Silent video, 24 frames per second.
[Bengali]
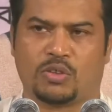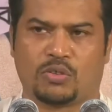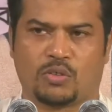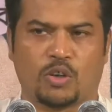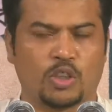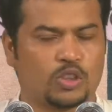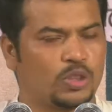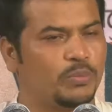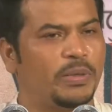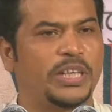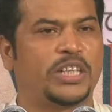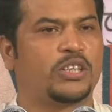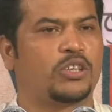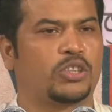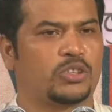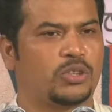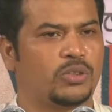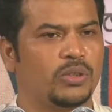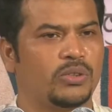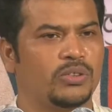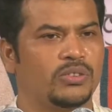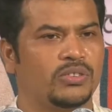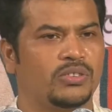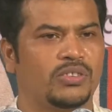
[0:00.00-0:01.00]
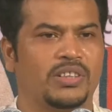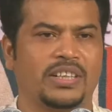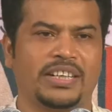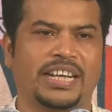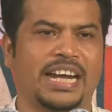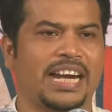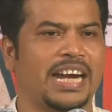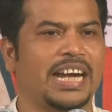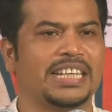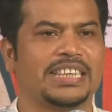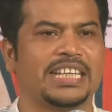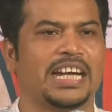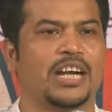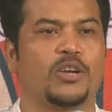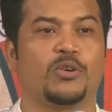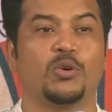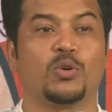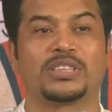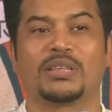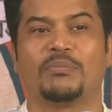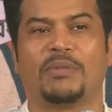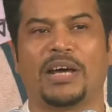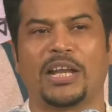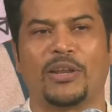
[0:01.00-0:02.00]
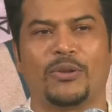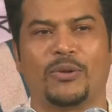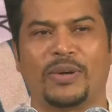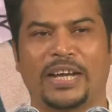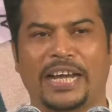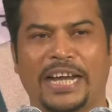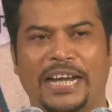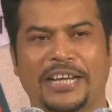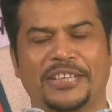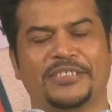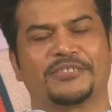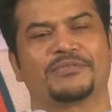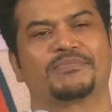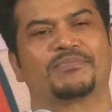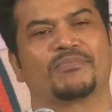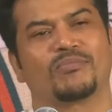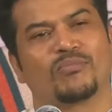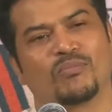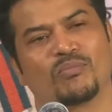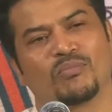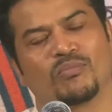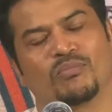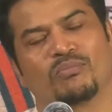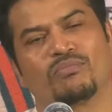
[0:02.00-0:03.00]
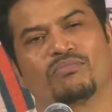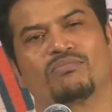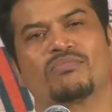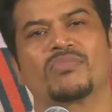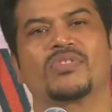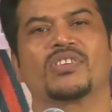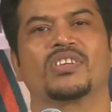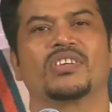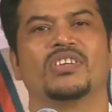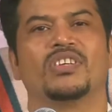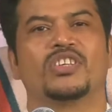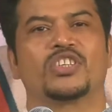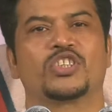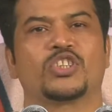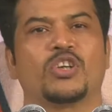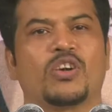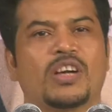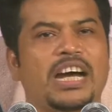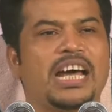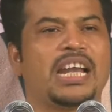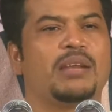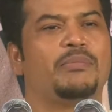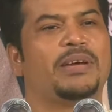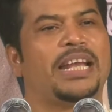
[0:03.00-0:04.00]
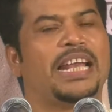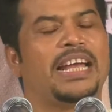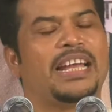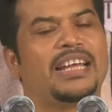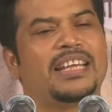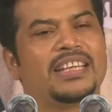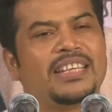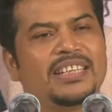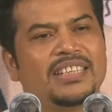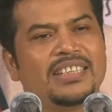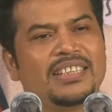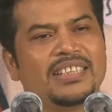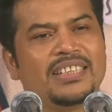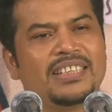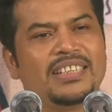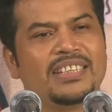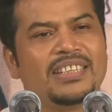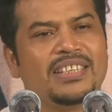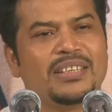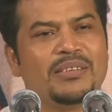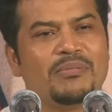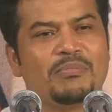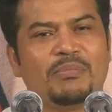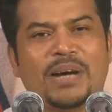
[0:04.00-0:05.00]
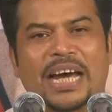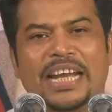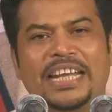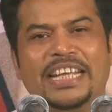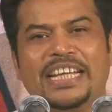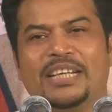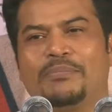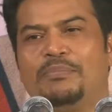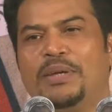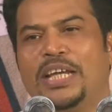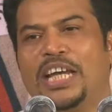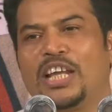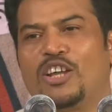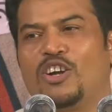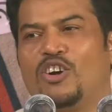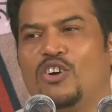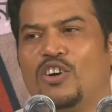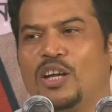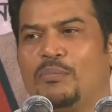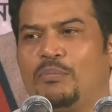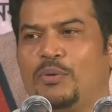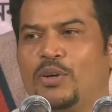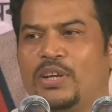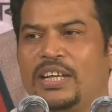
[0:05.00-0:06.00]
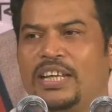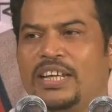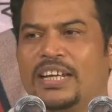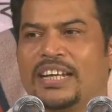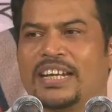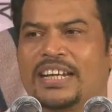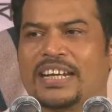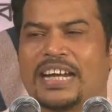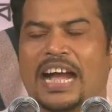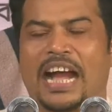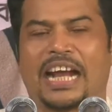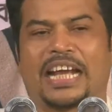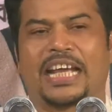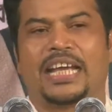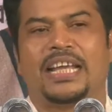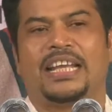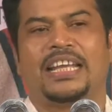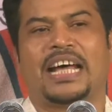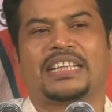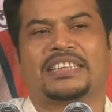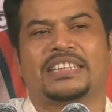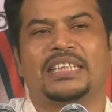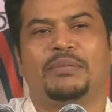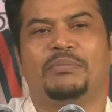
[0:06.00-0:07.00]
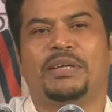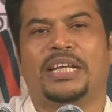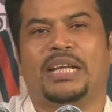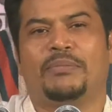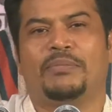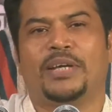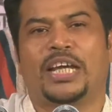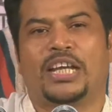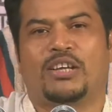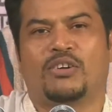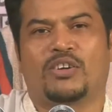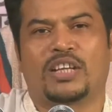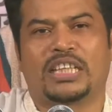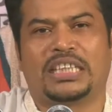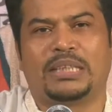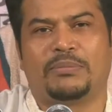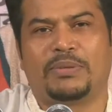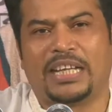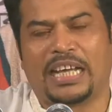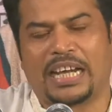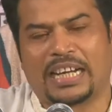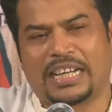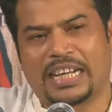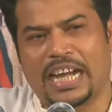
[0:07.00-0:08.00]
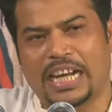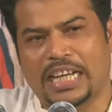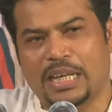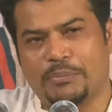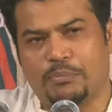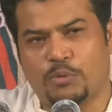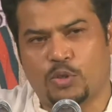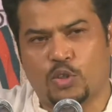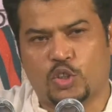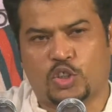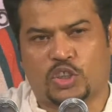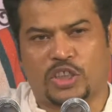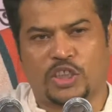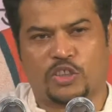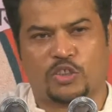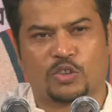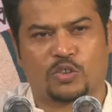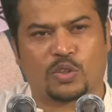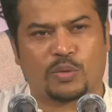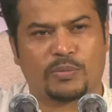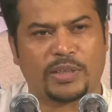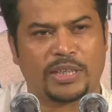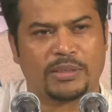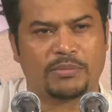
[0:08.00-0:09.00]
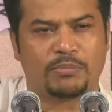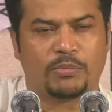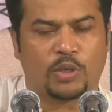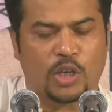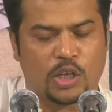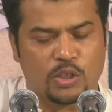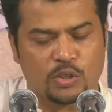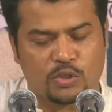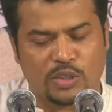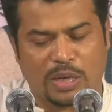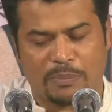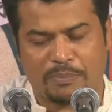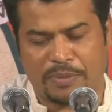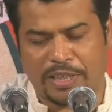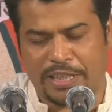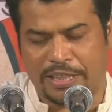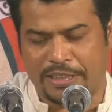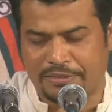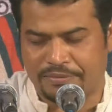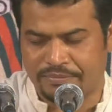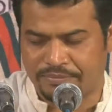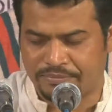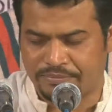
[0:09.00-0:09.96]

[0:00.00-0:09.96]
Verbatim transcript: ক্ষতবিক্ষত হলো ডাকায় তার ঢুকতে পারলো না সকালবেলায় মালিক বের হওয়ার পরে কাকে লাত্তি মেরে বের করে দিবেন আর কাকে পুরস্কৃত করবেন বলেন তো আপনারা